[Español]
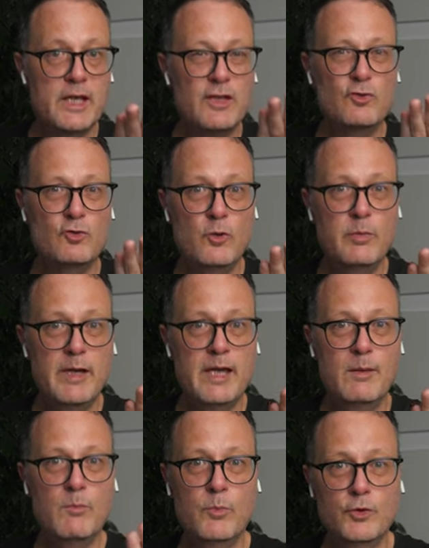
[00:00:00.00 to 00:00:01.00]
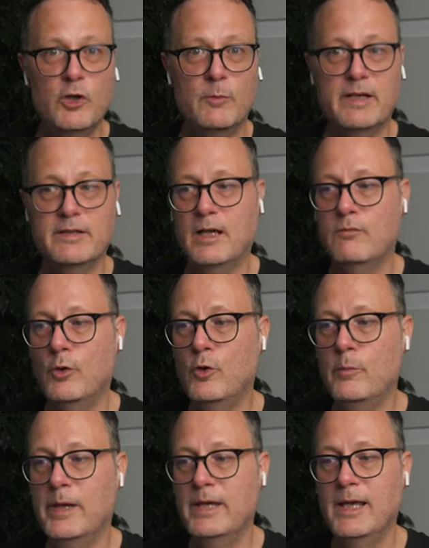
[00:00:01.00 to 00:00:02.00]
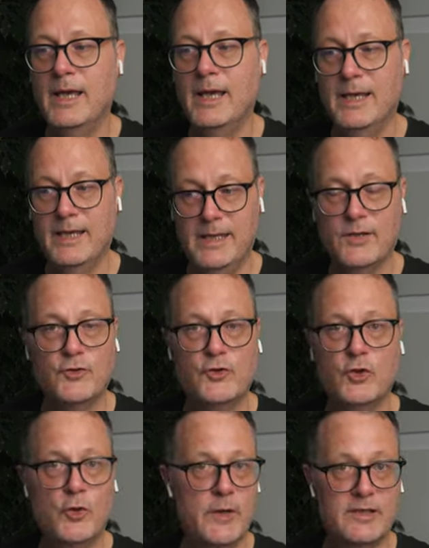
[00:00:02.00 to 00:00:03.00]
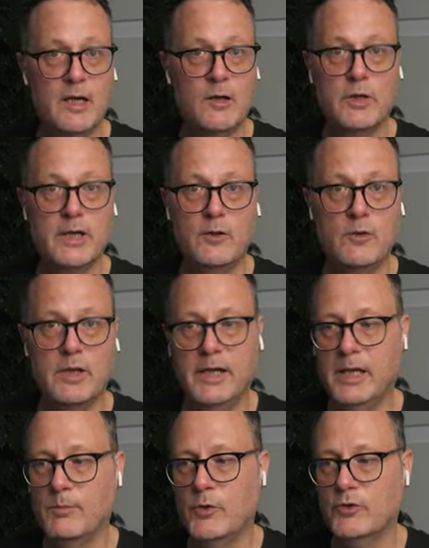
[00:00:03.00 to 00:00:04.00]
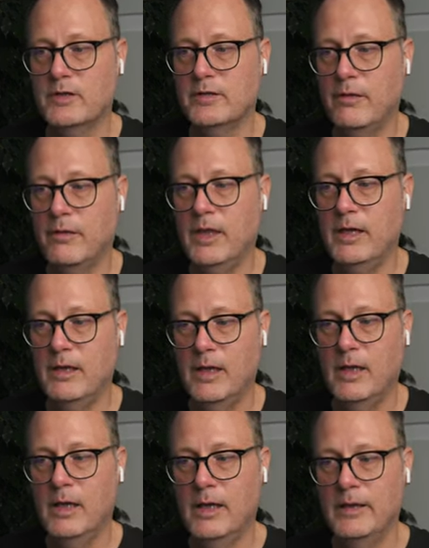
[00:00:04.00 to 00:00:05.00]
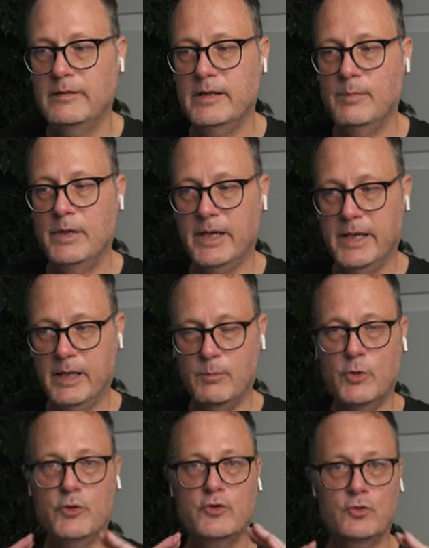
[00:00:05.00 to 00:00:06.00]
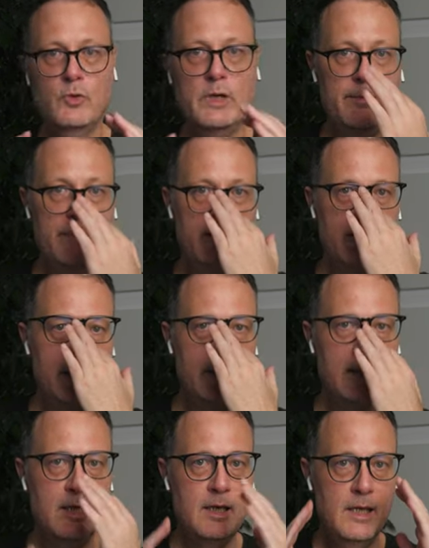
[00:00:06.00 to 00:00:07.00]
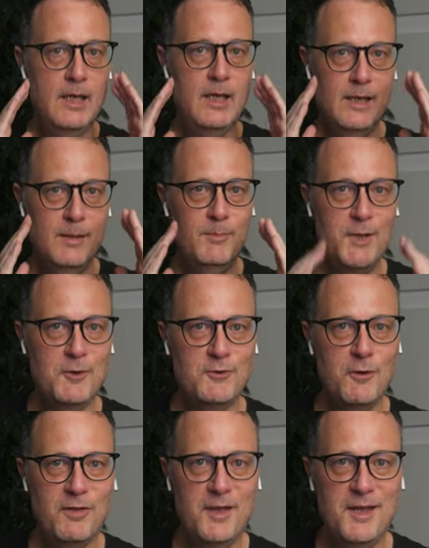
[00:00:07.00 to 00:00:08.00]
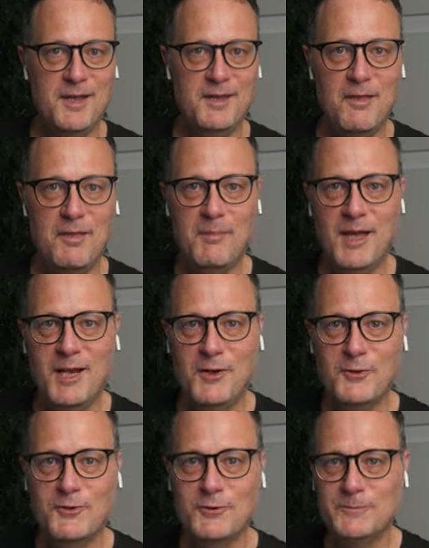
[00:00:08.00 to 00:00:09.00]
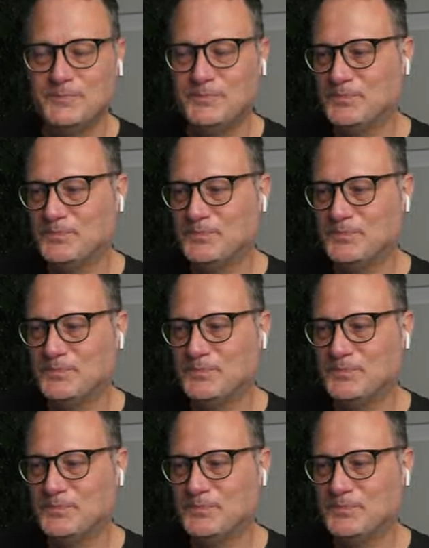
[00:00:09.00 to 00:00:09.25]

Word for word: que sube mucho más el volumen y esto es algo que no queremos, es decir, siempre queremos una meta de menos 12 decibelios.